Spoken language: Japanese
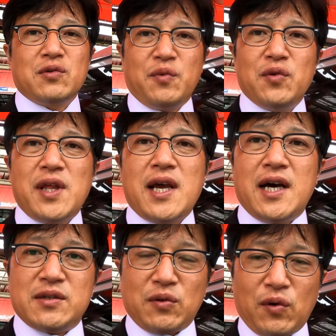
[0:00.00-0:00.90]
行上の問
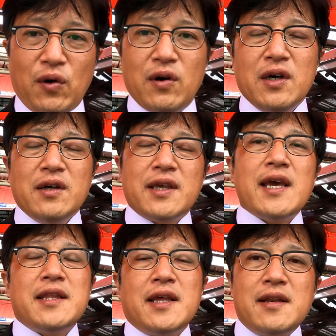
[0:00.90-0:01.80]
題があるところ、
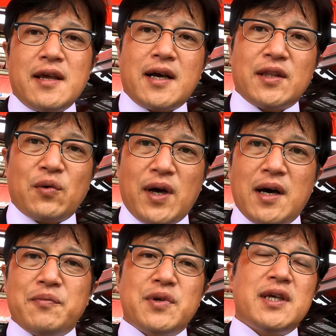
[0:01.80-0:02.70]
経年劣化と
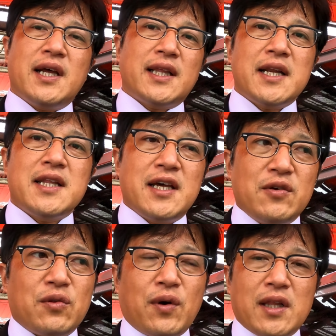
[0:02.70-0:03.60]
か部品が足りな
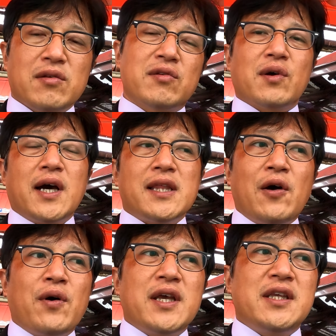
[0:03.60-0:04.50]
いよとか、そろそろ変え
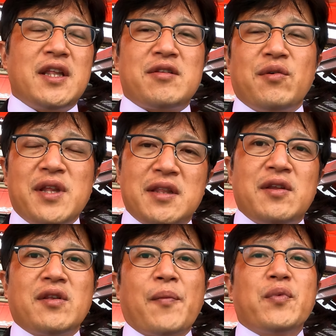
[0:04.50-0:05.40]
た方がいいですよねっ
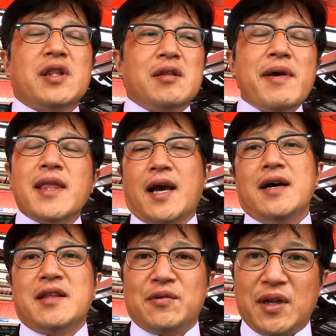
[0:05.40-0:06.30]
て言ったら、もう全て
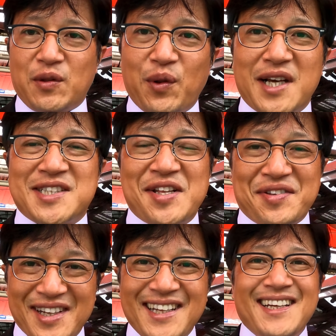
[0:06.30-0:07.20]
変えてくれとお願いした
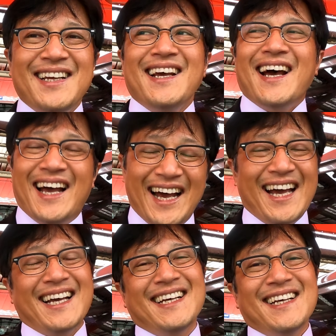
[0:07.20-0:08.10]
んですね。
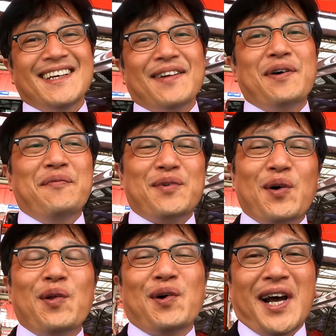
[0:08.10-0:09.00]
はい。
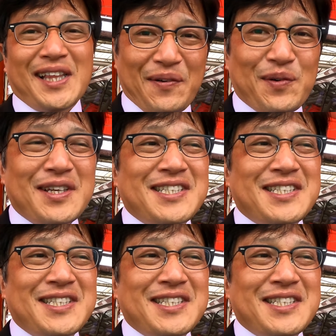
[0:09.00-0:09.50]
向こうの方も